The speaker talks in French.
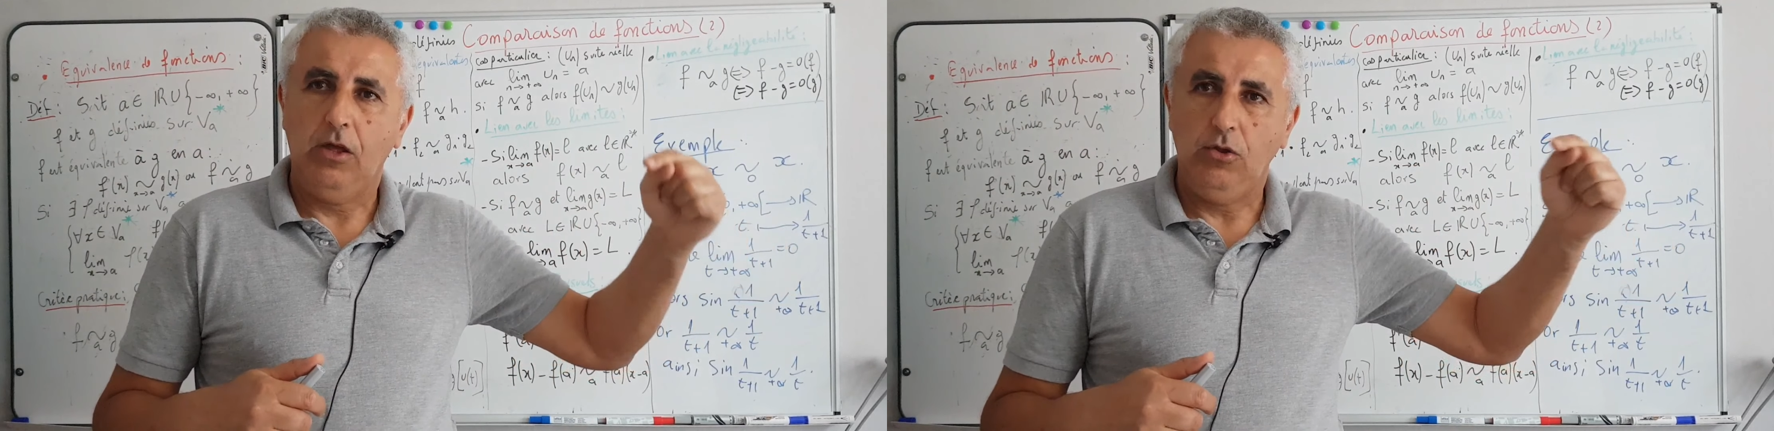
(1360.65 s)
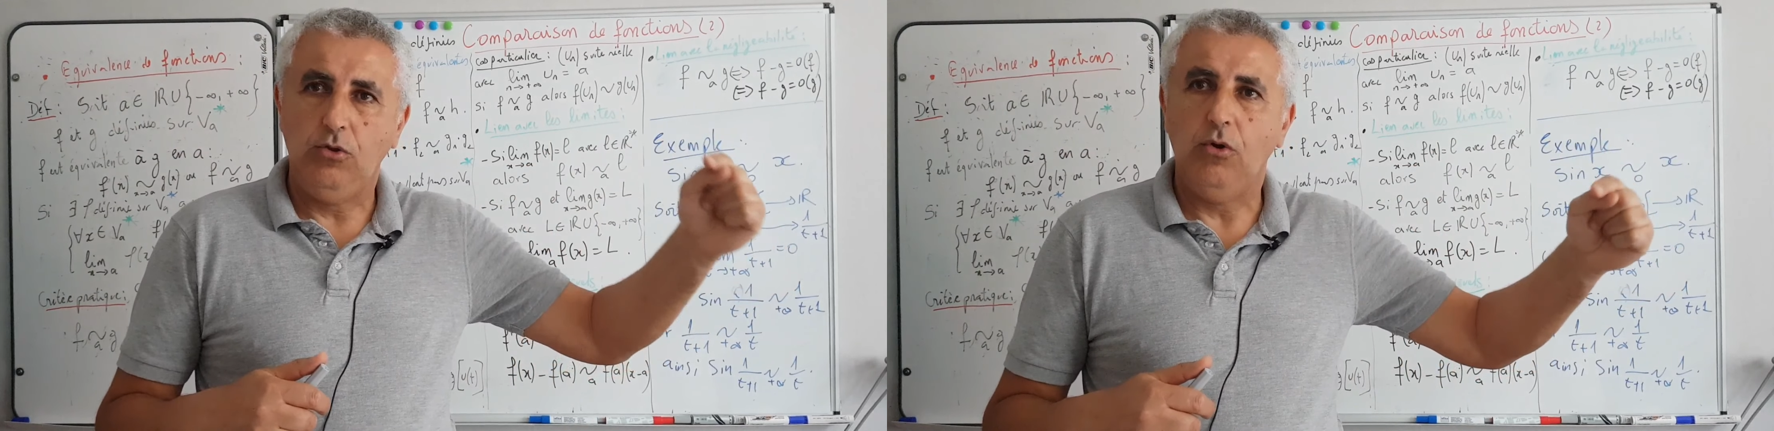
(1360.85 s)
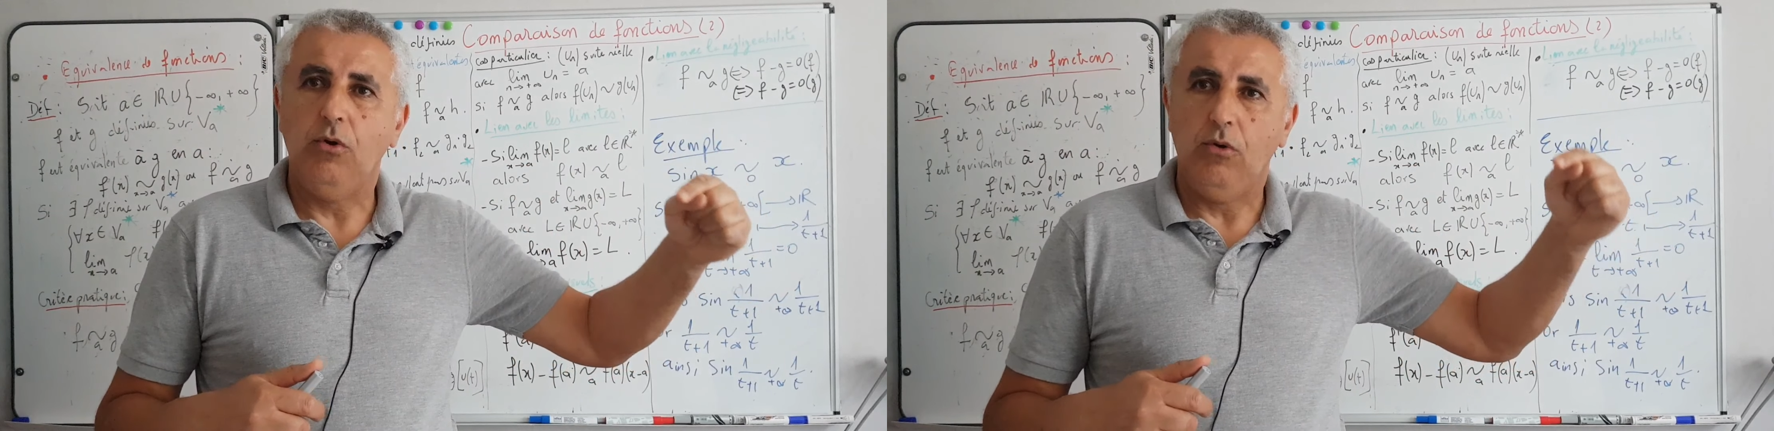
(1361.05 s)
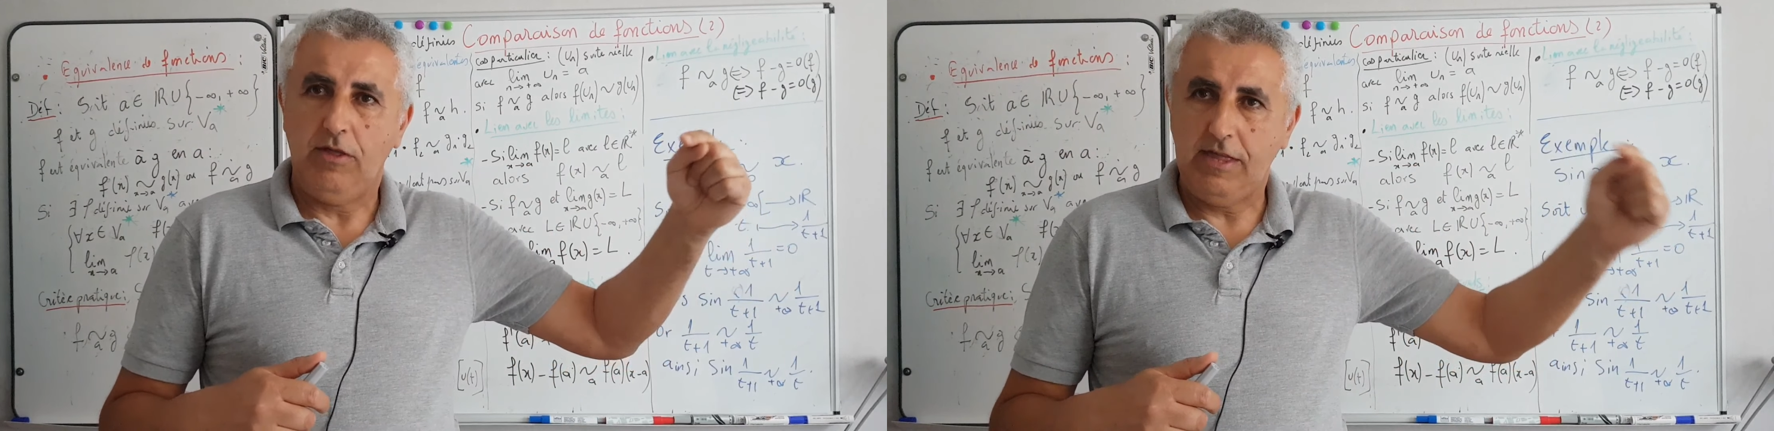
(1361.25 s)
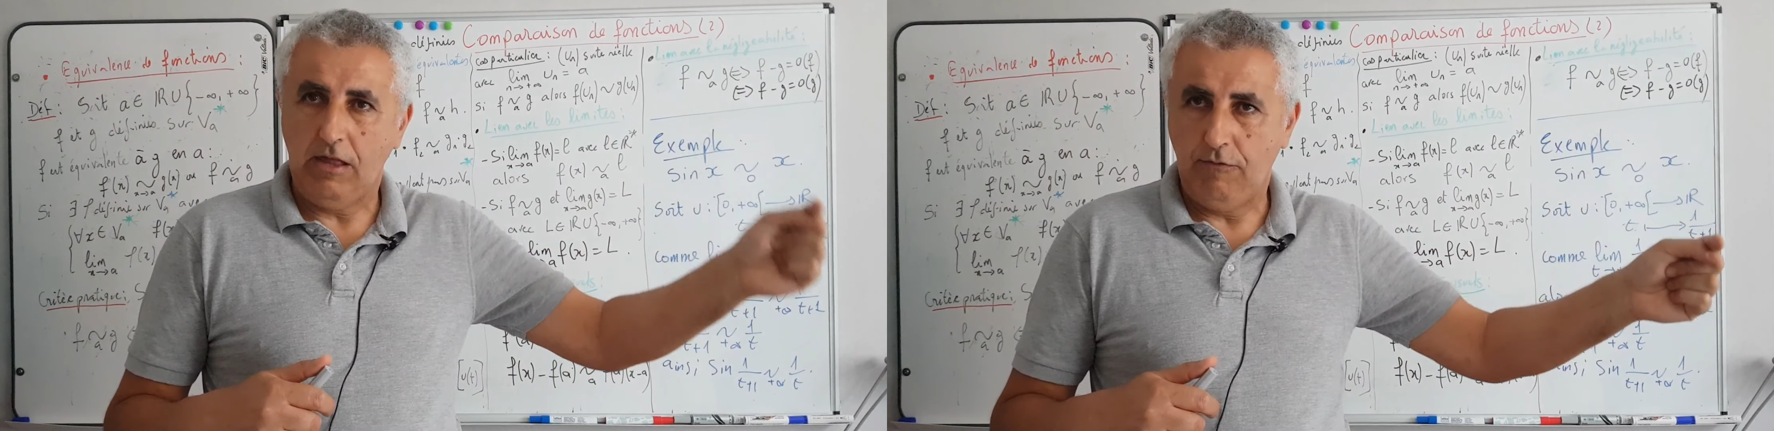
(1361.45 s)
de
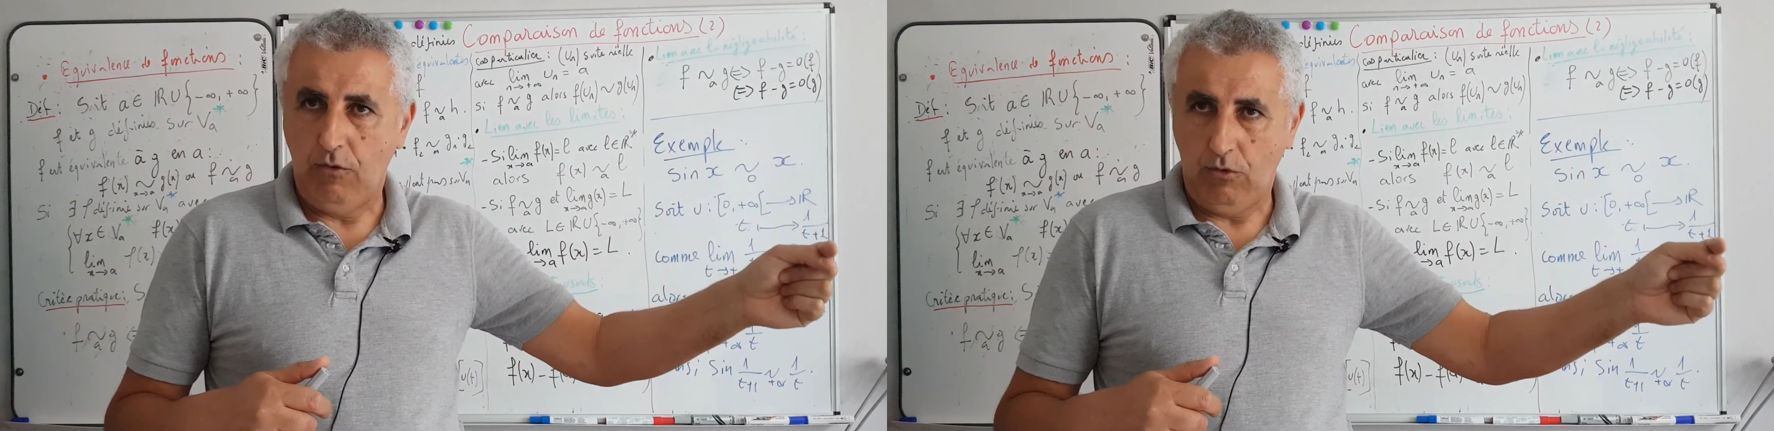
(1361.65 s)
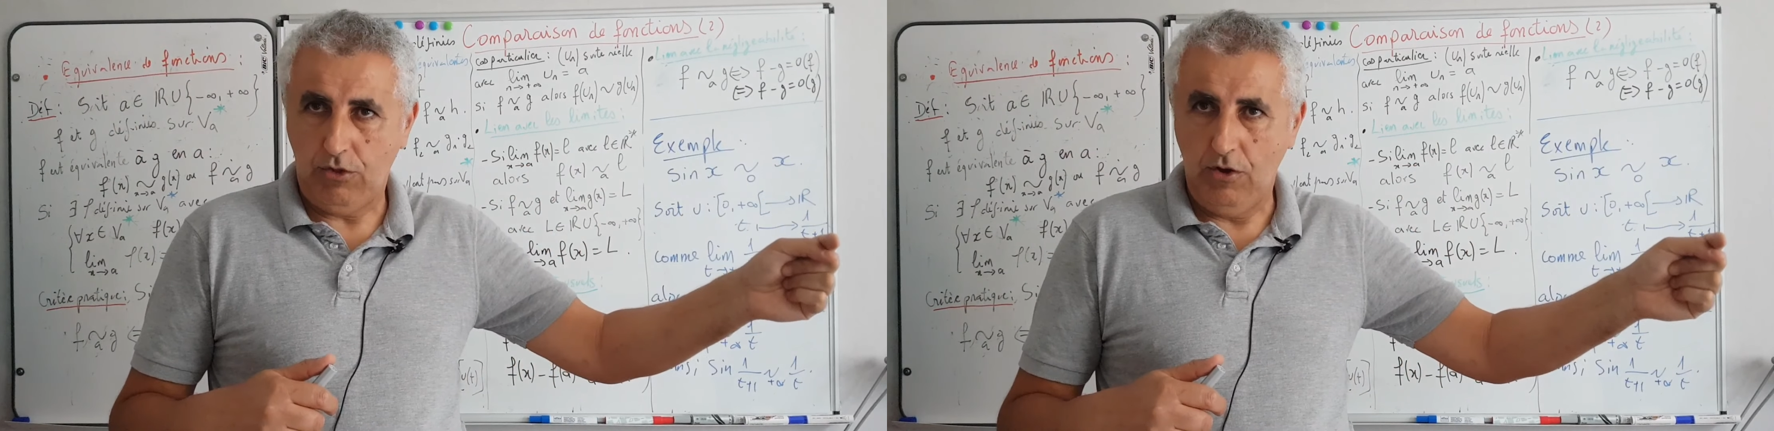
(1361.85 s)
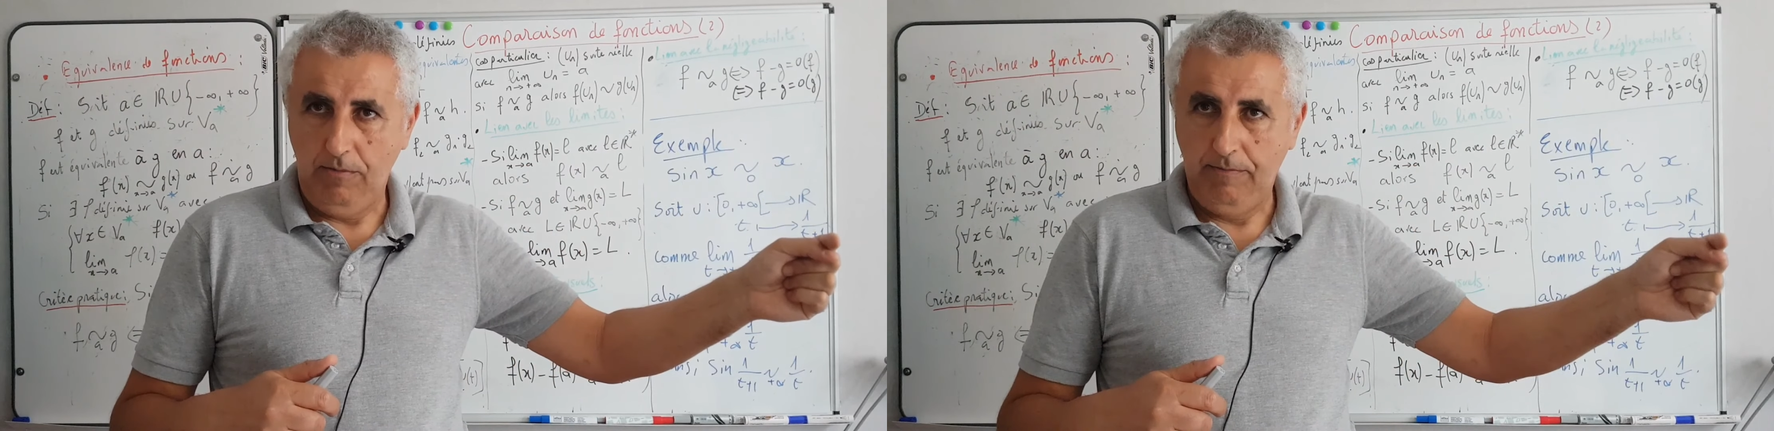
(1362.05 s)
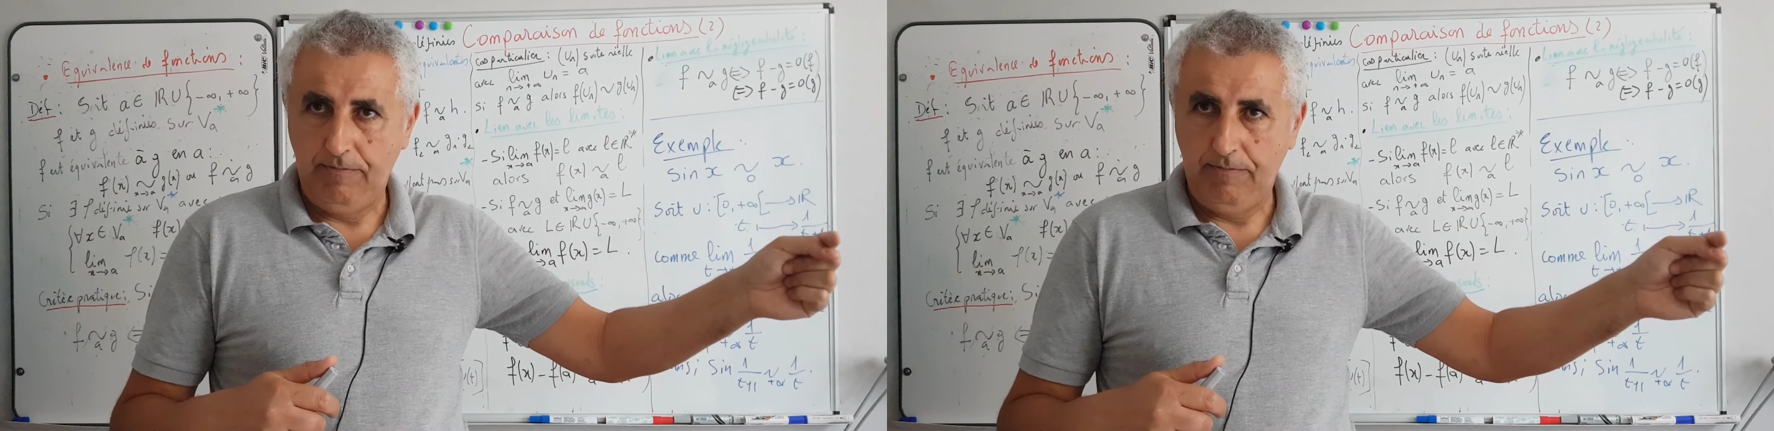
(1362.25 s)
cette fonction.